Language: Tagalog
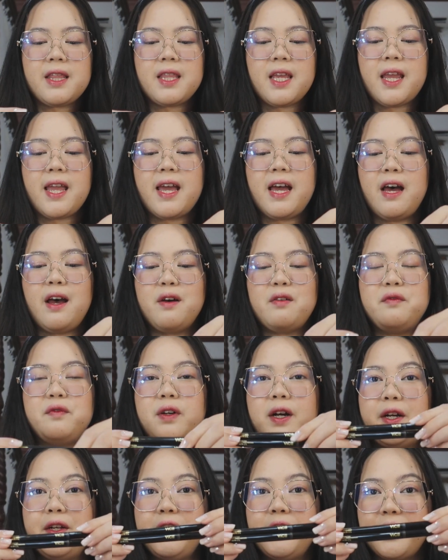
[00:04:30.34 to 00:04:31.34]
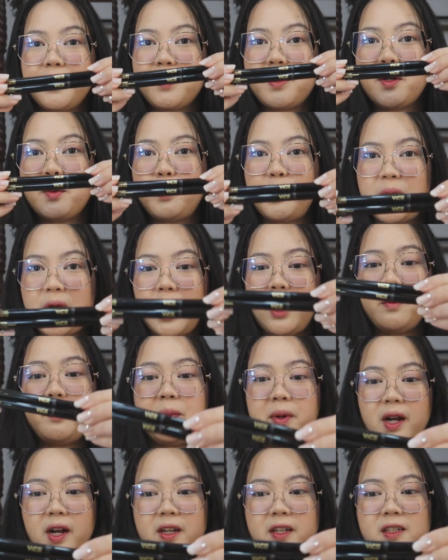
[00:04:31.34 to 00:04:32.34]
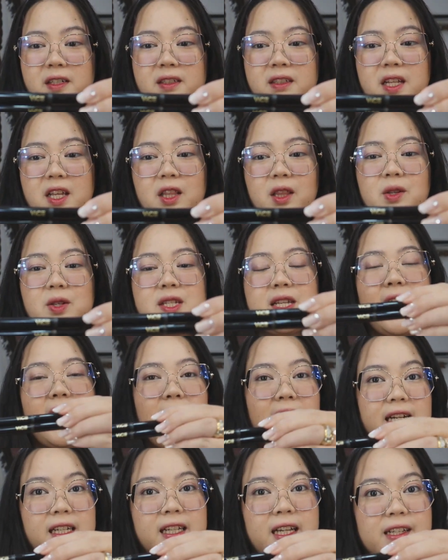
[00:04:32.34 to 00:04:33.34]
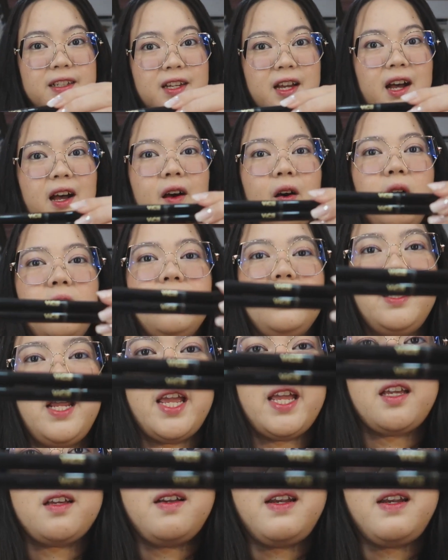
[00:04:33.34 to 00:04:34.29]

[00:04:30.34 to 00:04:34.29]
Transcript: And they have another brow product dito sa Anganda All Day